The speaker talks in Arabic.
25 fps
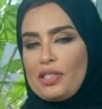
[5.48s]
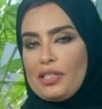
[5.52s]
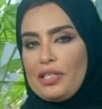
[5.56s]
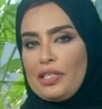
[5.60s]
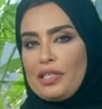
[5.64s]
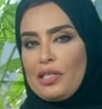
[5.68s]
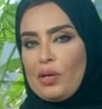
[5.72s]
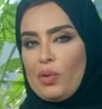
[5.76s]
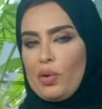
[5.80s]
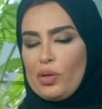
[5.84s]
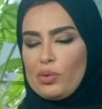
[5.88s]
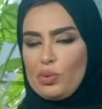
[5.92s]

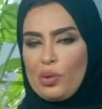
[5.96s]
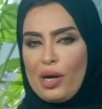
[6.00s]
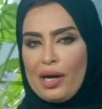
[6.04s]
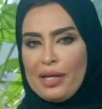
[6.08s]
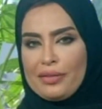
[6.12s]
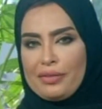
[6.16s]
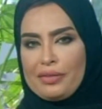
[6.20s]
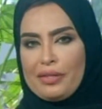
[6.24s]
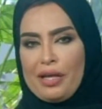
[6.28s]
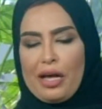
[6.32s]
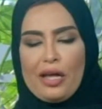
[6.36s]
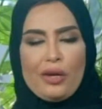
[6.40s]
جديدة
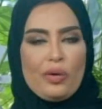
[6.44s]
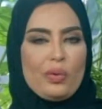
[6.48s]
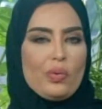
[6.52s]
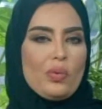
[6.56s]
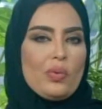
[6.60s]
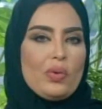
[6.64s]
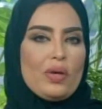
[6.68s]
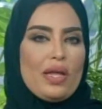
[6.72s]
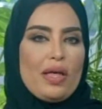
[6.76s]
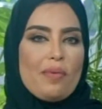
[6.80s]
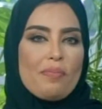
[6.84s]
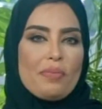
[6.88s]
وتعد
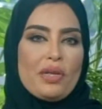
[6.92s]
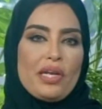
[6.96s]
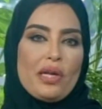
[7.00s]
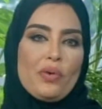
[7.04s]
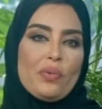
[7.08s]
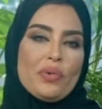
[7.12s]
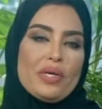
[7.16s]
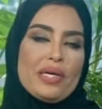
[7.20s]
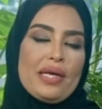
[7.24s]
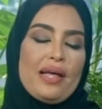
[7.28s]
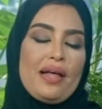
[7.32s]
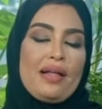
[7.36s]
الأولى من
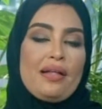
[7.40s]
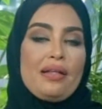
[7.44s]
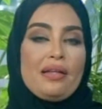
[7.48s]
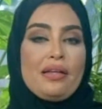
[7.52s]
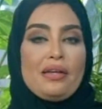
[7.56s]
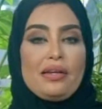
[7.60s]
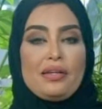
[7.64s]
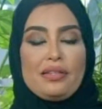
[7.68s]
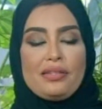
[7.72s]
نوعها